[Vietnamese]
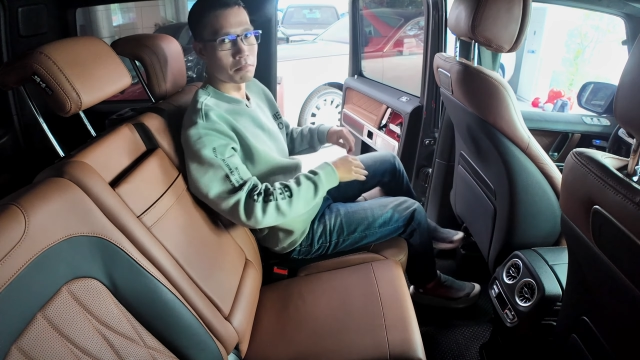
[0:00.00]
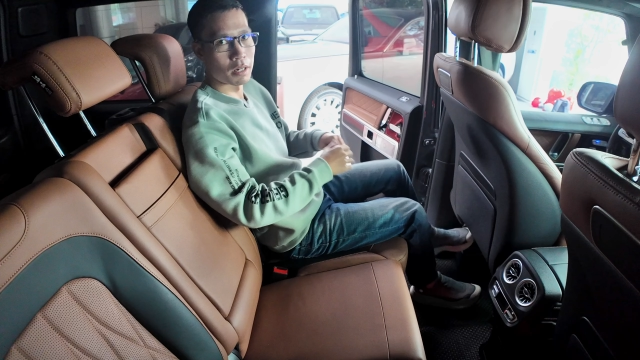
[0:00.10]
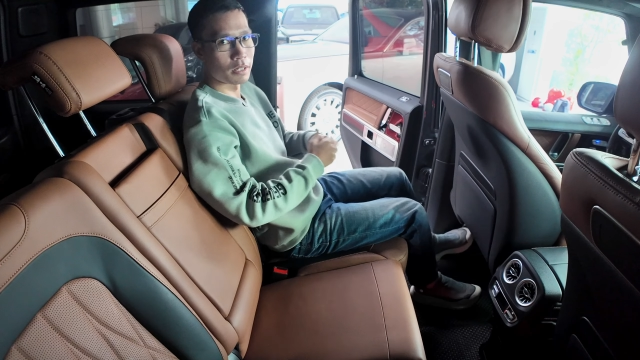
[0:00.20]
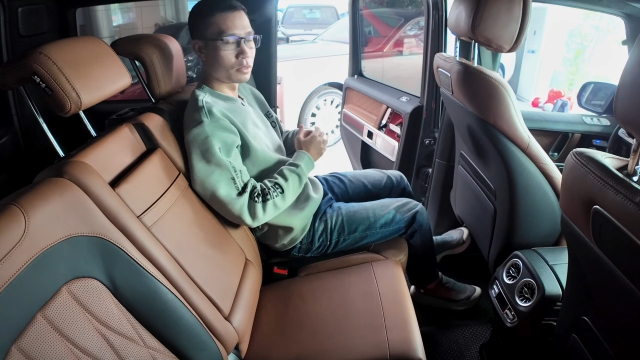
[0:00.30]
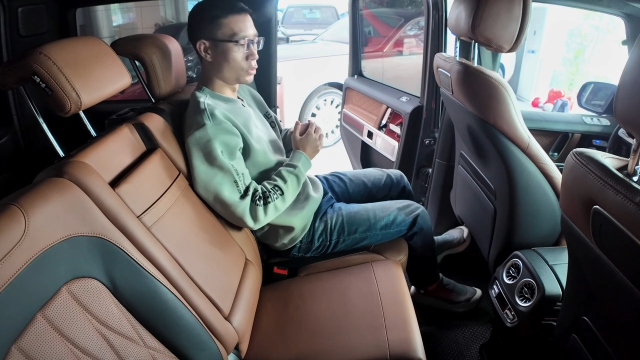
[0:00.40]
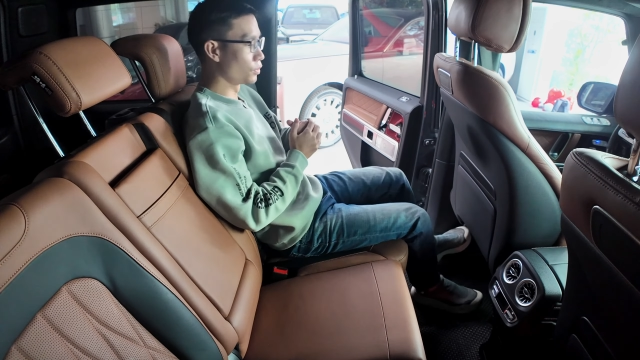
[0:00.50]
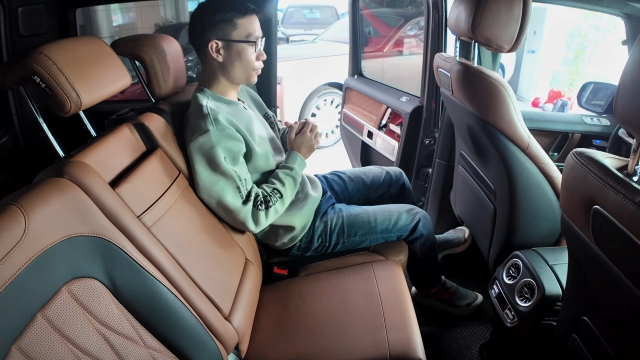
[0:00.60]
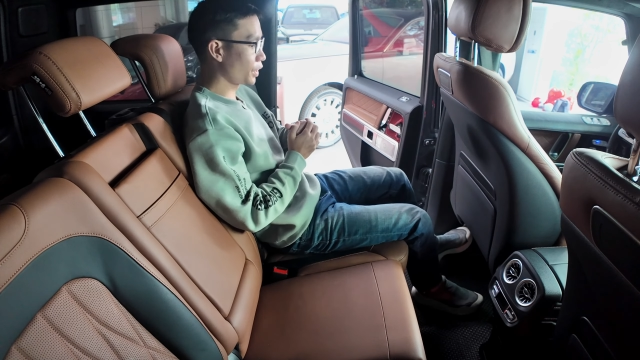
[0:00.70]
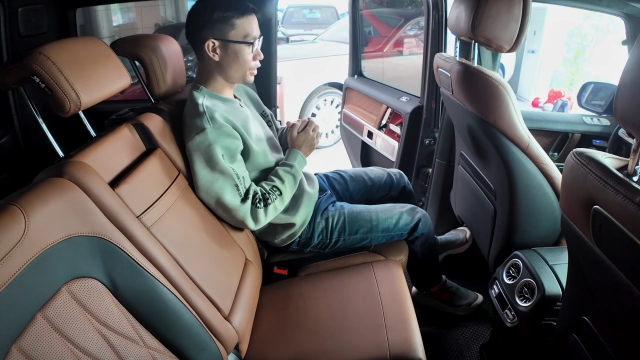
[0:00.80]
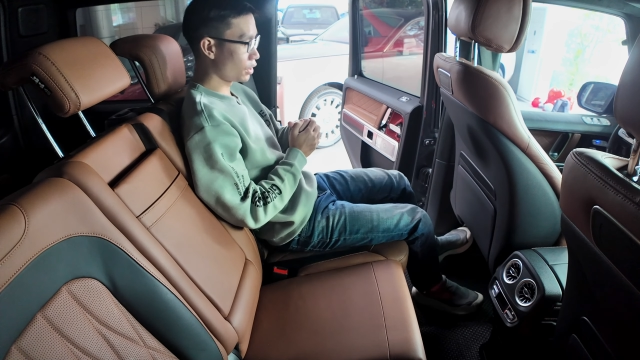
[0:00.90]

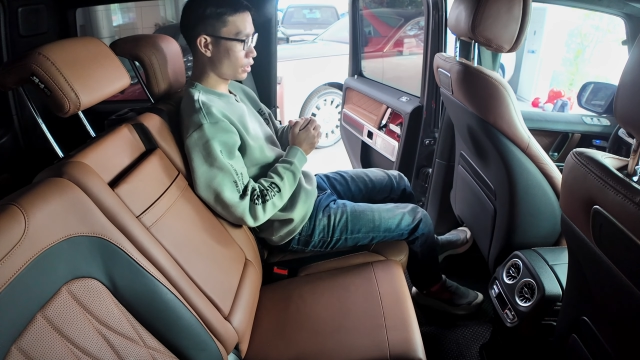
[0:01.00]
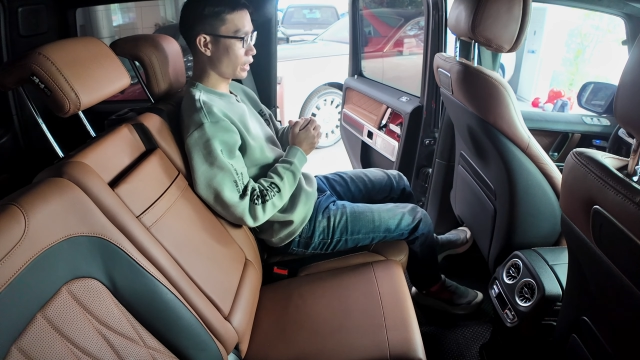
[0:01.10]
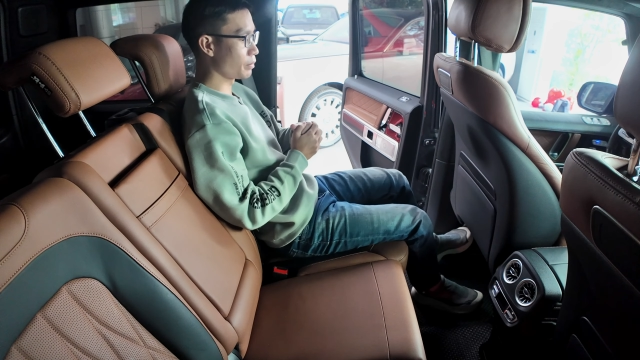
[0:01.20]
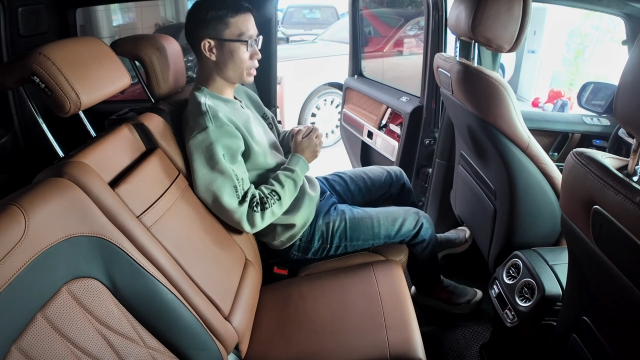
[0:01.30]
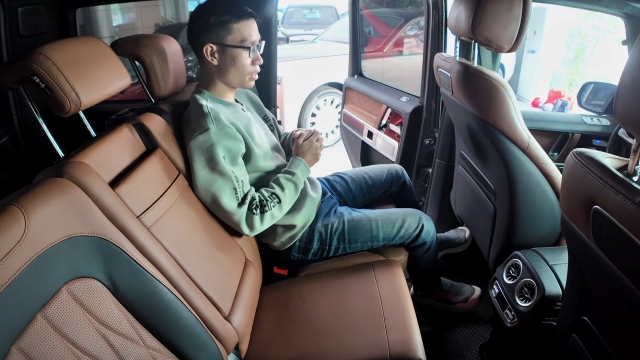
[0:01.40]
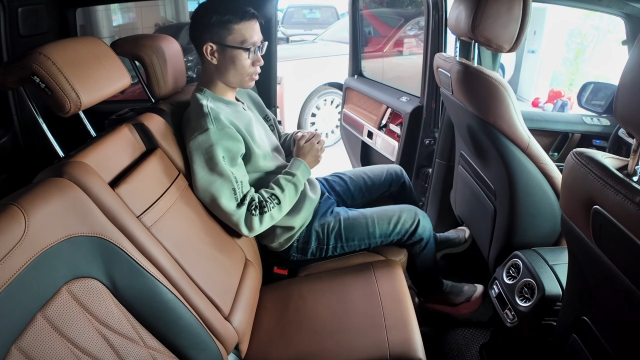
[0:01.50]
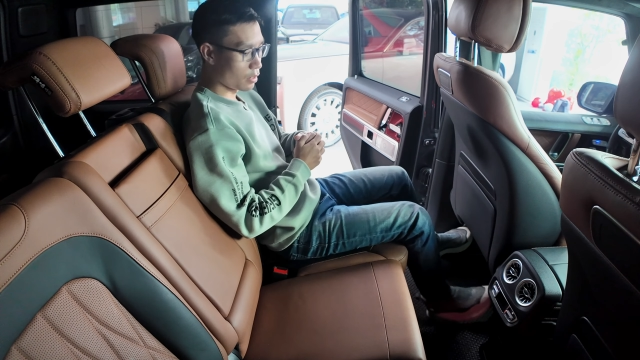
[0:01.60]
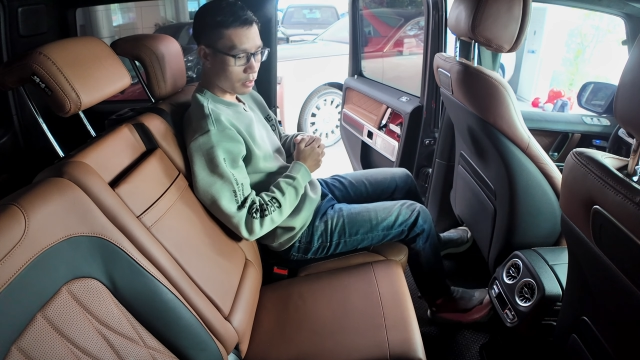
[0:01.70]
Manufaktur anh em nhé.